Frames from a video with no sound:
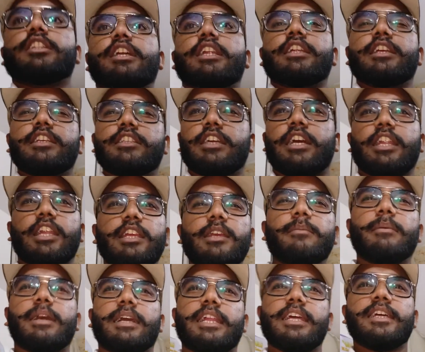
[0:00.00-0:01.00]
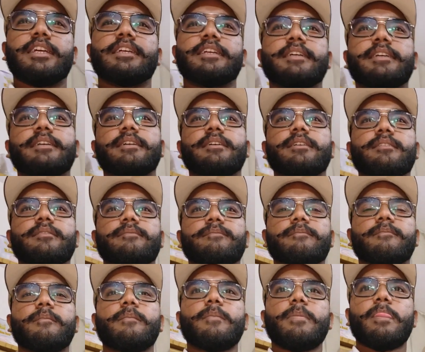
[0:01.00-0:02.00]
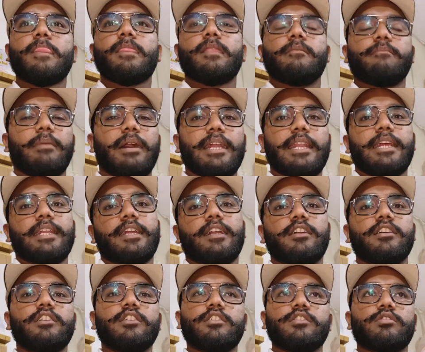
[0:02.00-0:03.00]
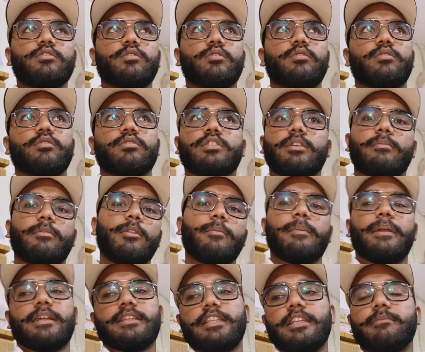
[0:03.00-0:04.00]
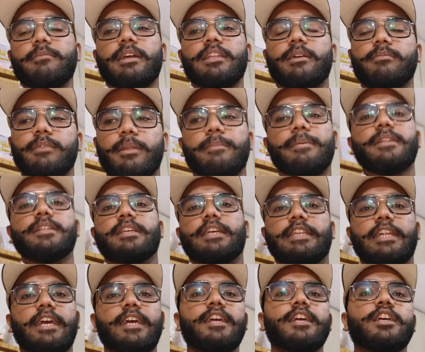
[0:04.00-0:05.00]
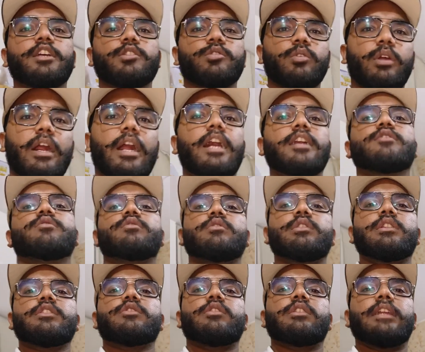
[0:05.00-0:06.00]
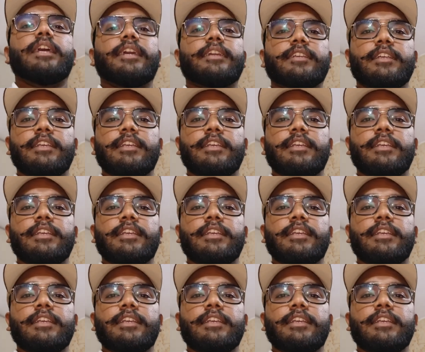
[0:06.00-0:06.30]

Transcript: तारीख है ग्यारह या बारह बारह है ना तो समझ लो पाँच दिन बाद हमने फिर जाना है तो आज उन्होंने जो ना एक